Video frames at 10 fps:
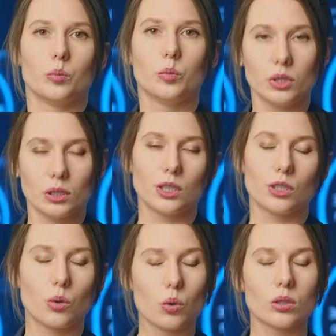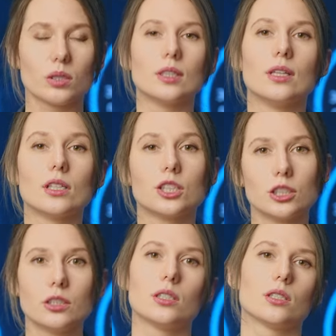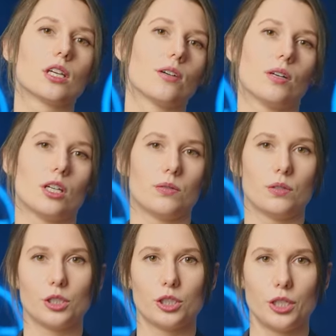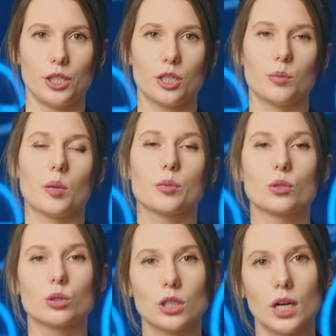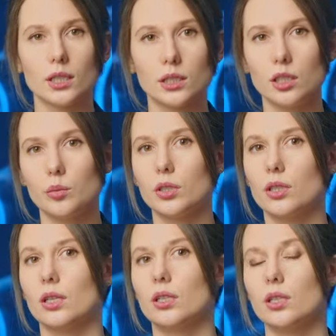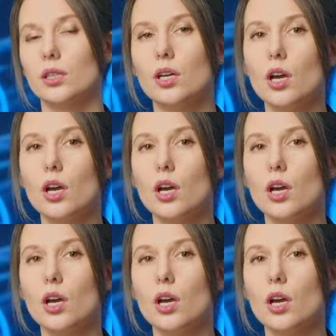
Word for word: Мы, гинекологи, должны разговаривать с женщинами, обсуждать с ними такие,